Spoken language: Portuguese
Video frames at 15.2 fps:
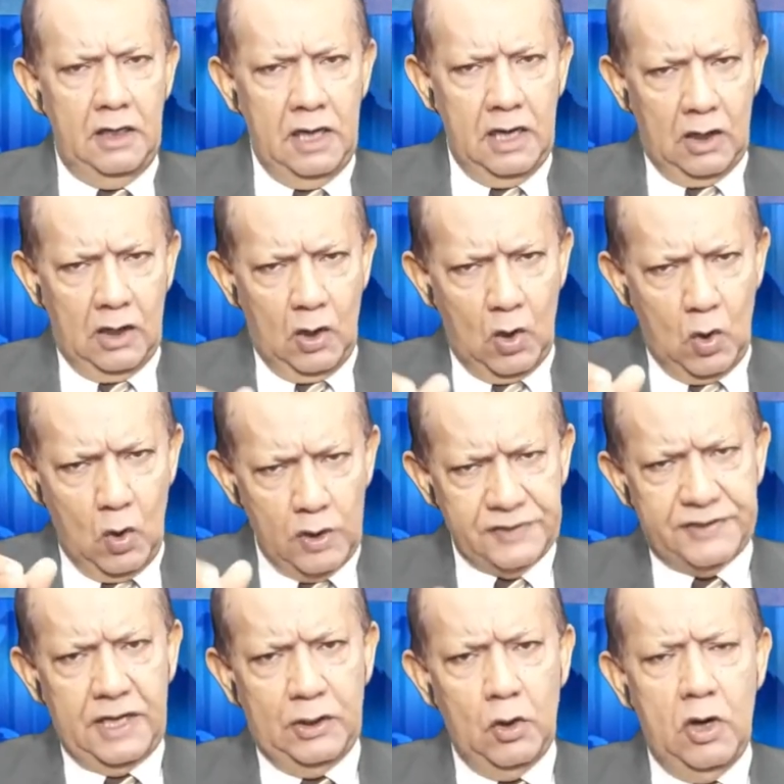É
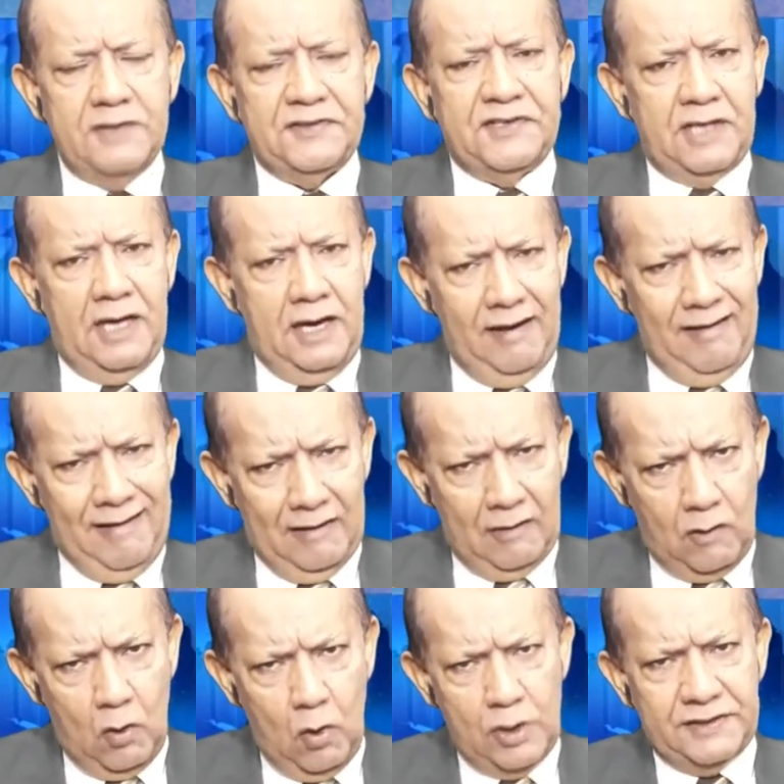coisa nossa, é
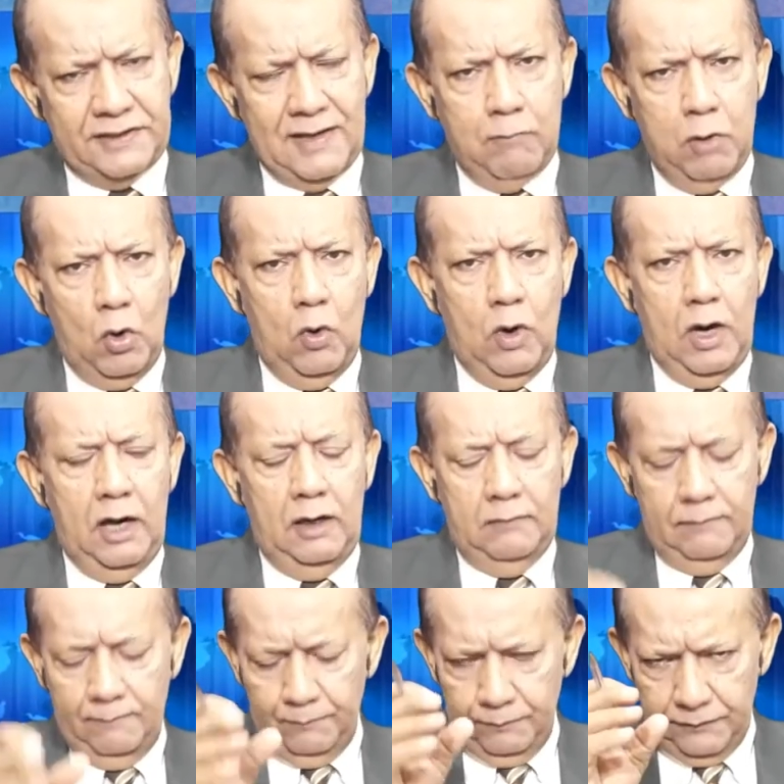coisa boa.
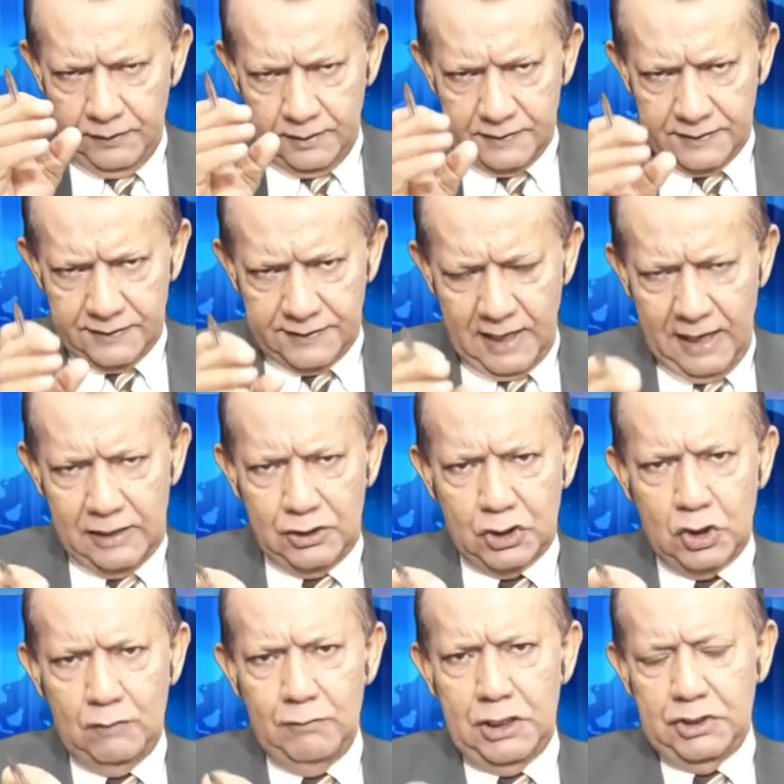
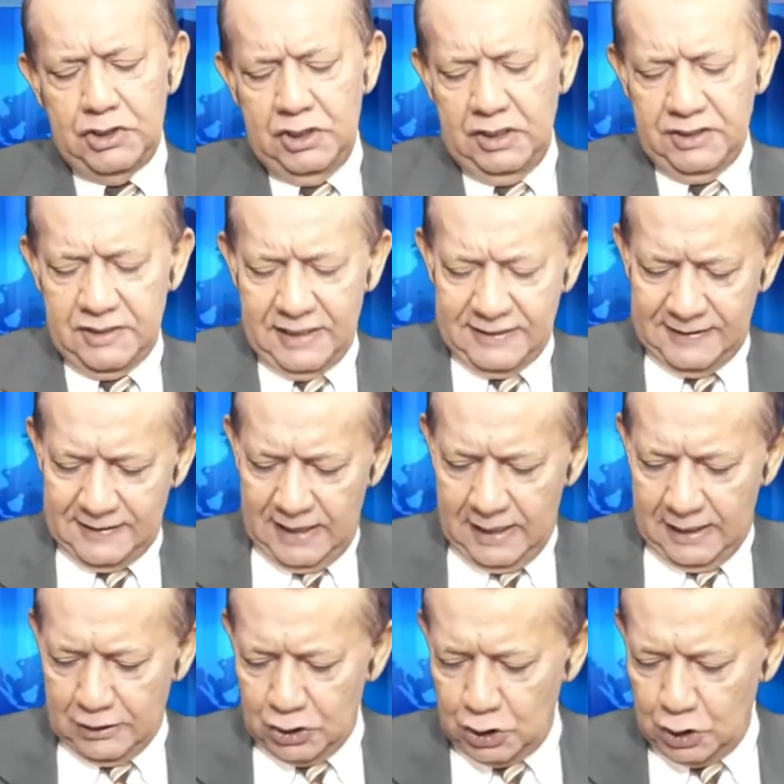Site Medina
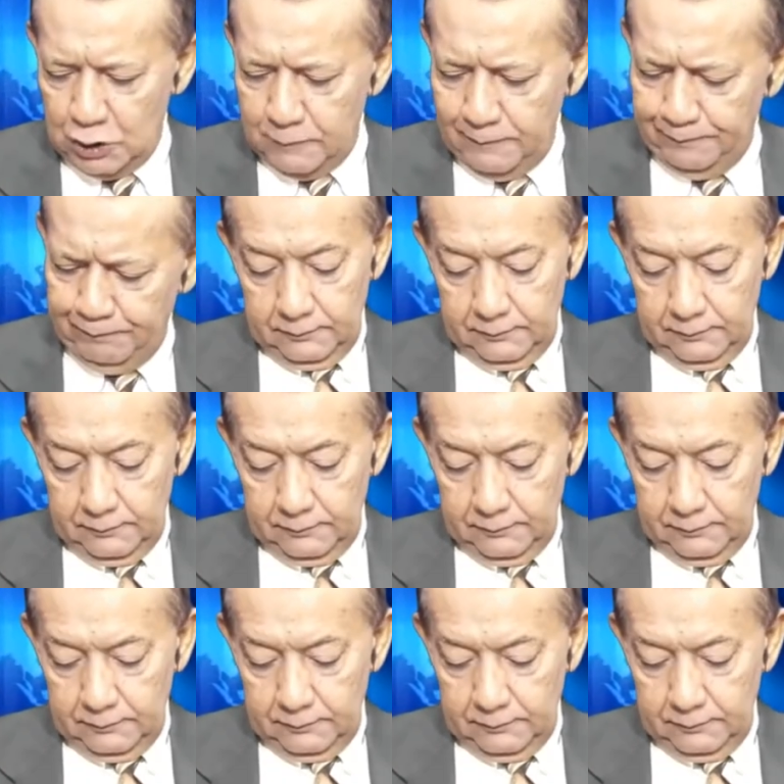Jassate.